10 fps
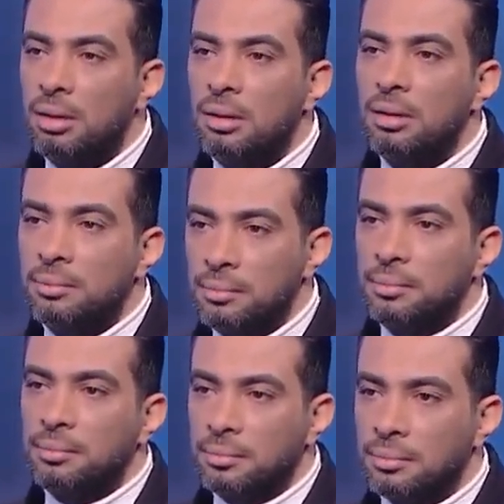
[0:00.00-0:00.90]
طبعا
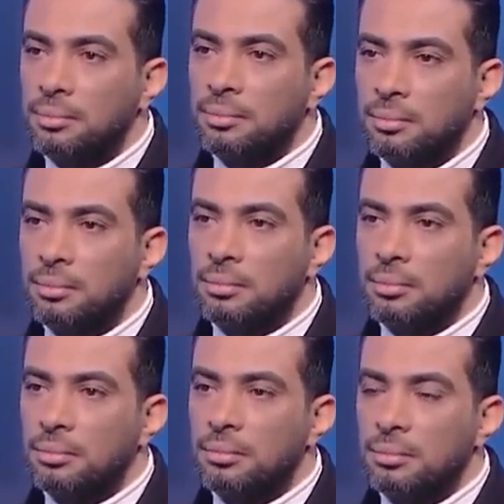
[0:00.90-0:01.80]
طبعا محمد صلاح لا
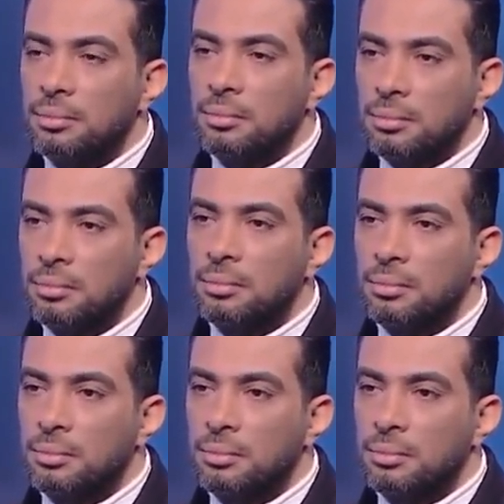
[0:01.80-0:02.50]
يعني خلاص محمد